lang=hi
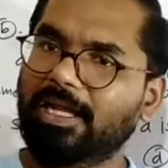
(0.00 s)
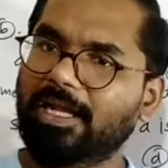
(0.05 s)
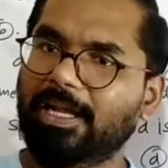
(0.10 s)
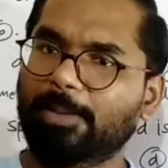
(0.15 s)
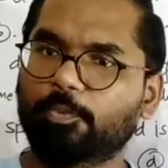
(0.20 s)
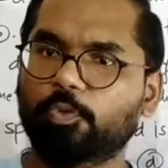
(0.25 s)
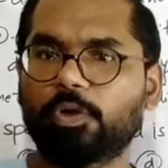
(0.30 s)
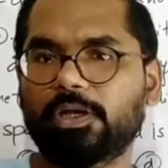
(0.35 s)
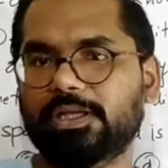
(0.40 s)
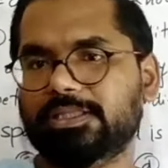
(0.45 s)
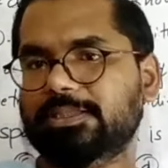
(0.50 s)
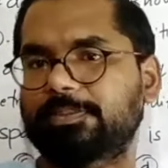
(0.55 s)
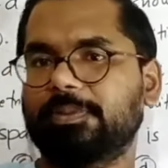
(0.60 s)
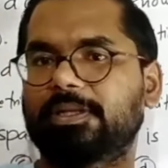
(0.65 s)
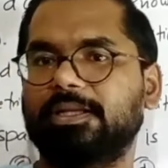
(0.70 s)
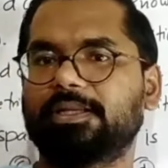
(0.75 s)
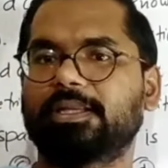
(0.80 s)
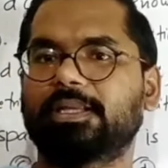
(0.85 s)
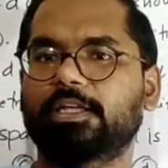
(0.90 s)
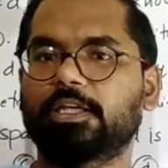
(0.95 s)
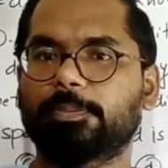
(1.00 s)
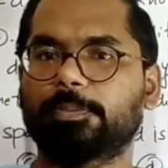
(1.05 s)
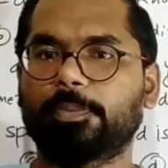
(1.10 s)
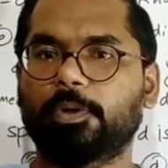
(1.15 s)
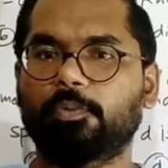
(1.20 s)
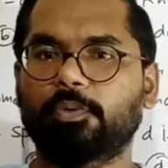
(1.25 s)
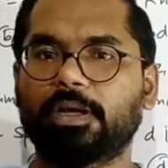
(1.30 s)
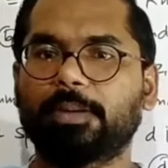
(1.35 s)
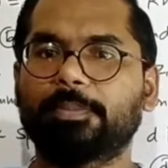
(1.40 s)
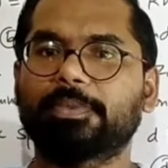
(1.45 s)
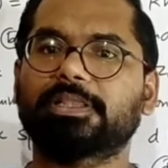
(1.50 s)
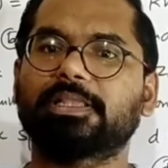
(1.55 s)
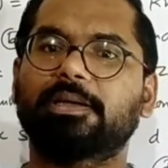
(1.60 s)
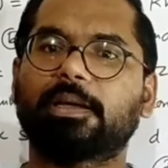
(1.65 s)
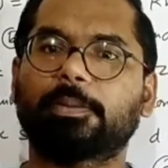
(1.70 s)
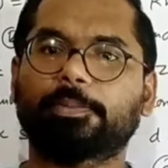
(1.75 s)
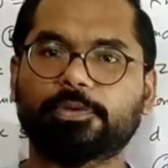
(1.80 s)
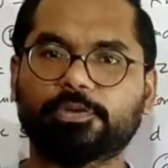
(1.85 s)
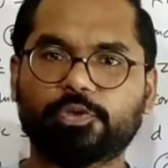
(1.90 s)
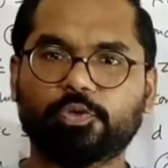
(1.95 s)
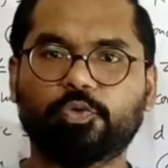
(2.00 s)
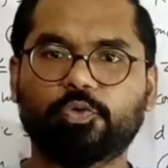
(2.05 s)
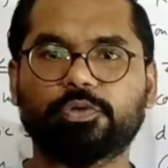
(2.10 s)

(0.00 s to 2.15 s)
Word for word: आपको एक्सप्लेन नहीं कर पाऊंगा मतलब आपको